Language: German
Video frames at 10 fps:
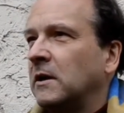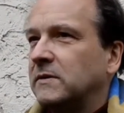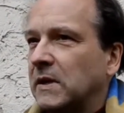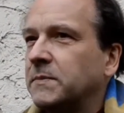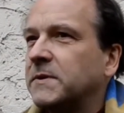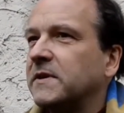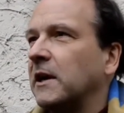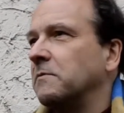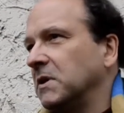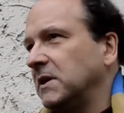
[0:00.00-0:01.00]
selbst
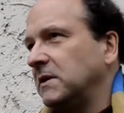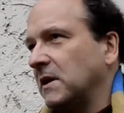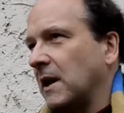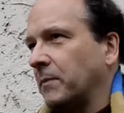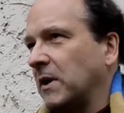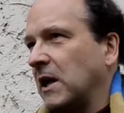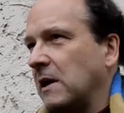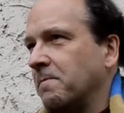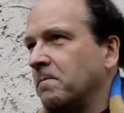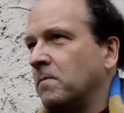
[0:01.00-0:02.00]
einen Bericht
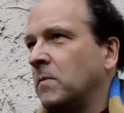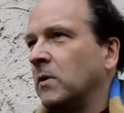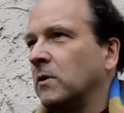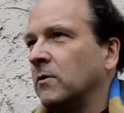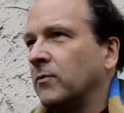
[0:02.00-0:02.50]
abgeben äh,